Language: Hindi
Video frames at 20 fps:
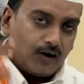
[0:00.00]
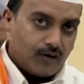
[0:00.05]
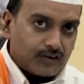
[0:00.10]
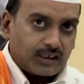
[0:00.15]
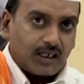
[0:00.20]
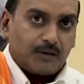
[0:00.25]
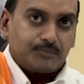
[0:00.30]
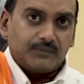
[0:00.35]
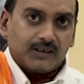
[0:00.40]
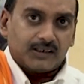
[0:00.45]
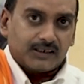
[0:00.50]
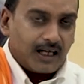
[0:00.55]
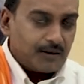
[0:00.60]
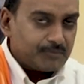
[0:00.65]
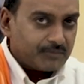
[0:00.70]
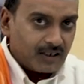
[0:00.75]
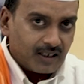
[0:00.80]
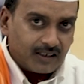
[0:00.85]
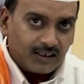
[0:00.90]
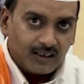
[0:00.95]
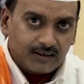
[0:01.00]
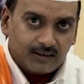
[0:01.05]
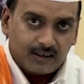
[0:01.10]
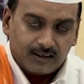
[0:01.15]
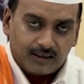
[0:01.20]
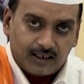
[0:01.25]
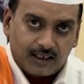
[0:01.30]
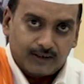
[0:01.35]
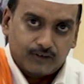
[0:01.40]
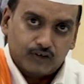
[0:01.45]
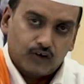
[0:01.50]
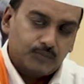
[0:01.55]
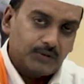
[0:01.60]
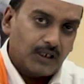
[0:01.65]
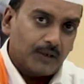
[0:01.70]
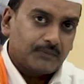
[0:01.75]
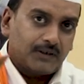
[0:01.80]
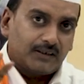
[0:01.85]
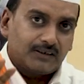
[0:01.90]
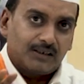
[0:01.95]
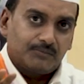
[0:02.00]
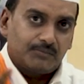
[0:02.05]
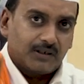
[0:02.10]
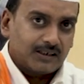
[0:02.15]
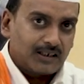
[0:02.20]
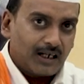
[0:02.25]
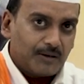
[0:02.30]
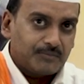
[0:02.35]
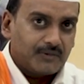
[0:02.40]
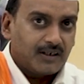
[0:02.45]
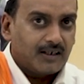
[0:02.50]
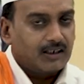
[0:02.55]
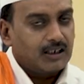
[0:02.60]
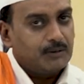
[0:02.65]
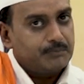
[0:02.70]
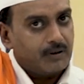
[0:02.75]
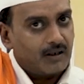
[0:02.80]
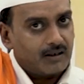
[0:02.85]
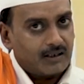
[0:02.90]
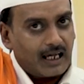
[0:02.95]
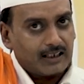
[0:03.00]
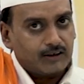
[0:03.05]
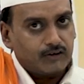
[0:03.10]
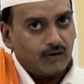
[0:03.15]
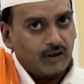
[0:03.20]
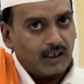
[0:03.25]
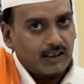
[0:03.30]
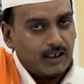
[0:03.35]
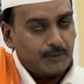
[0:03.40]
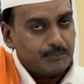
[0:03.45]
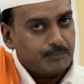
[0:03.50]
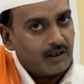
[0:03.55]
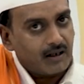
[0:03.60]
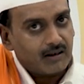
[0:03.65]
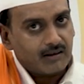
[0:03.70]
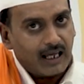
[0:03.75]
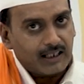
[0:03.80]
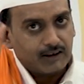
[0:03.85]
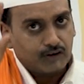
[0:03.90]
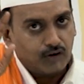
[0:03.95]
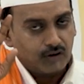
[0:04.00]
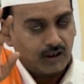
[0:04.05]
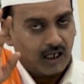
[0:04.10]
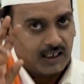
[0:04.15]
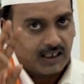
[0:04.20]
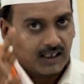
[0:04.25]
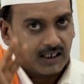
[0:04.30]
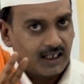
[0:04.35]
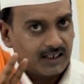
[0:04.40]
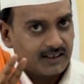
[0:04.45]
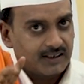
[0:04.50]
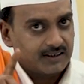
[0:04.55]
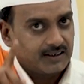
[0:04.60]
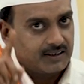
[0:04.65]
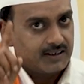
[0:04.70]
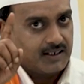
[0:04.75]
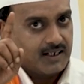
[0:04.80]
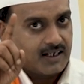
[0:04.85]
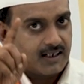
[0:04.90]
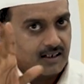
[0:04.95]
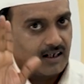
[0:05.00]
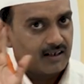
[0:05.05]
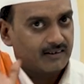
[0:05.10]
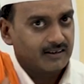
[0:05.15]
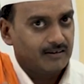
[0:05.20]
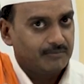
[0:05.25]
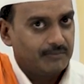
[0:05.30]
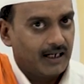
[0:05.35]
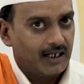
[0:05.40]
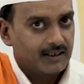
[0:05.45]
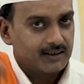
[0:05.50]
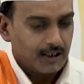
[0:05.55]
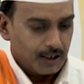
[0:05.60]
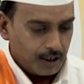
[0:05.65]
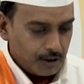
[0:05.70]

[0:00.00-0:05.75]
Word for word: उसके अपने काम करिए दिन का जो भी आपका दिन भर काम करेंगे फिर रात होगा ना फिर रात को खाना खाने के एक घंटे बाद